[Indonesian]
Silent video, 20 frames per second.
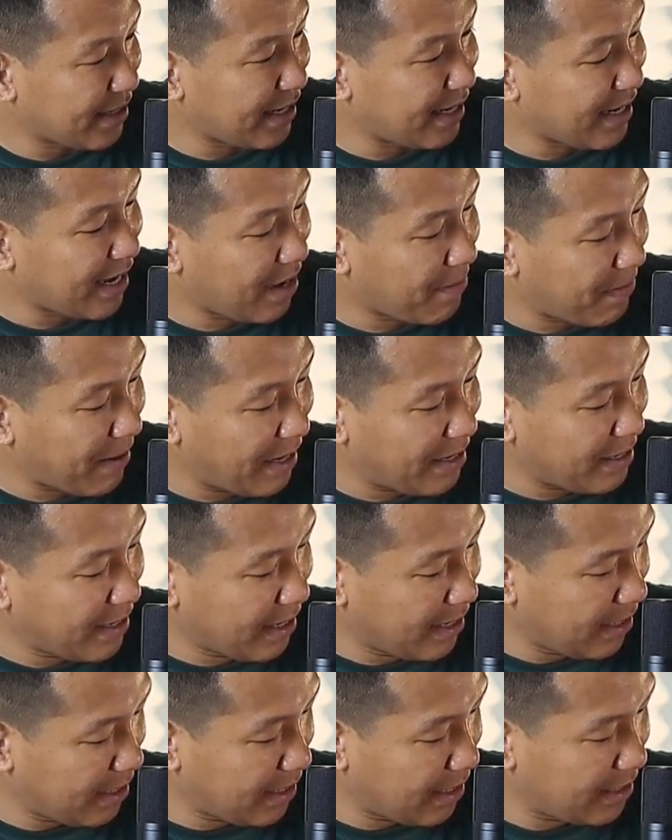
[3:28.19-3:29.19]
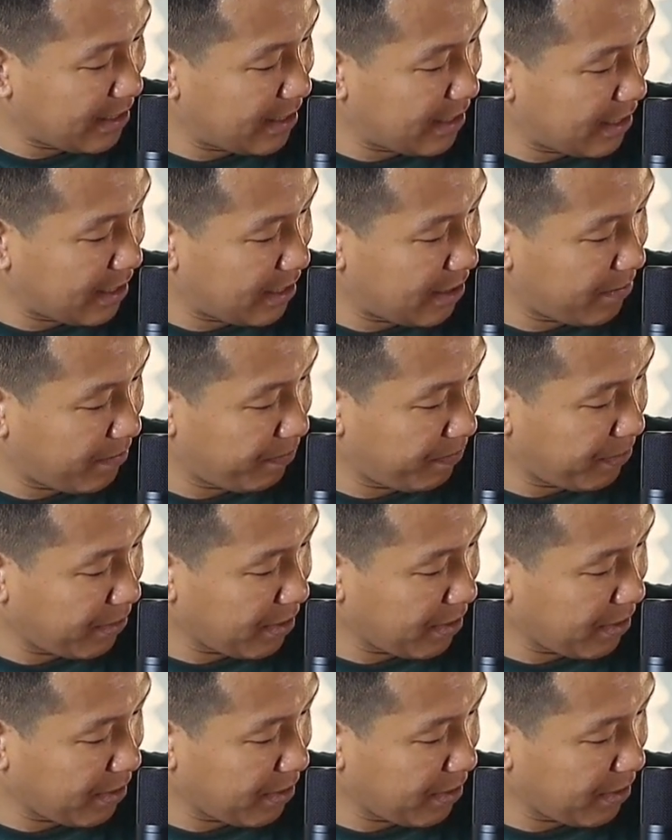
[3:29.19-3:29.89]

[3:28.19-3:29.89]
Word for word: kelengkapannya ada